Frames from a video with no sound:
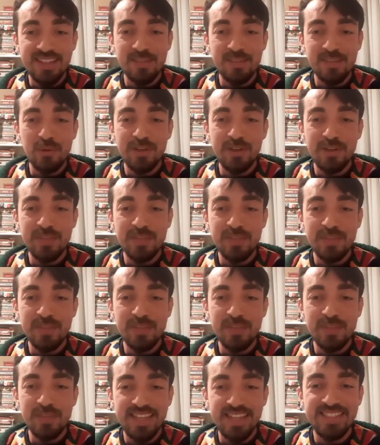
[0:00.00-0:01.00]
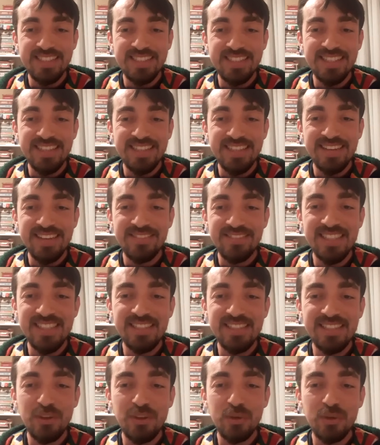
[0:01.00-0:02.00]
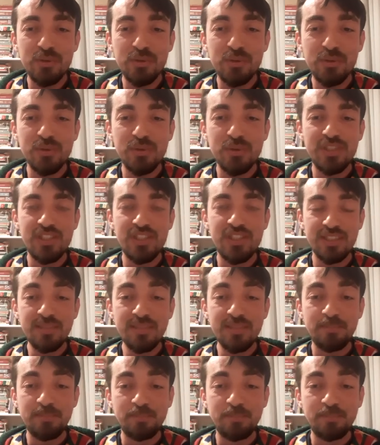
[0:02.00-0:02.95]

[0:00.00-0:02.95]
böyle bir etkinliğe vesile olduğunuz için.